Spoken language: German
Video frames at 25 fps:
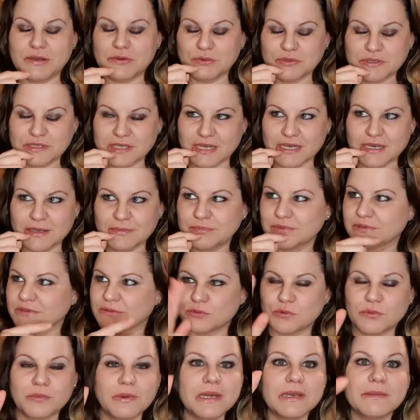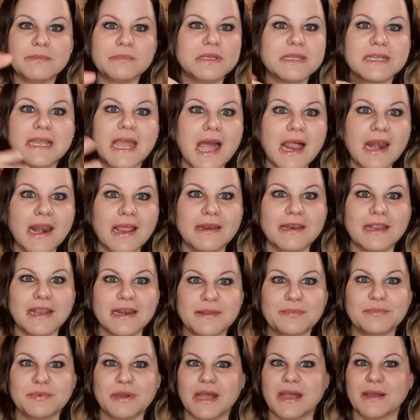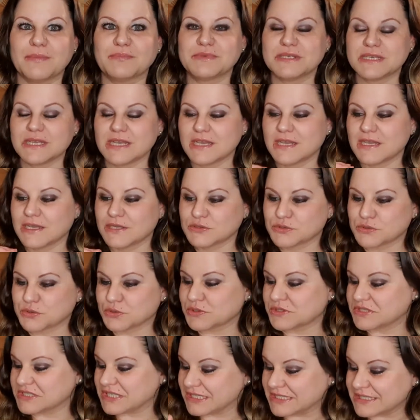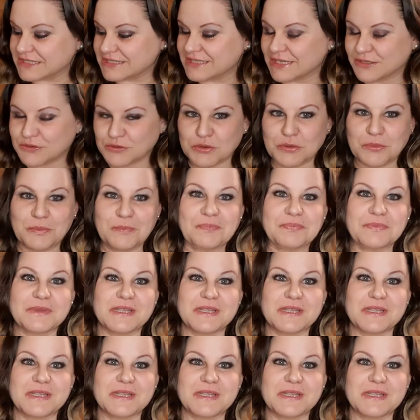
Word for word: Unterlippe, Oberlippe, egal, an der Lippe habt, drückt da nicht dran rum.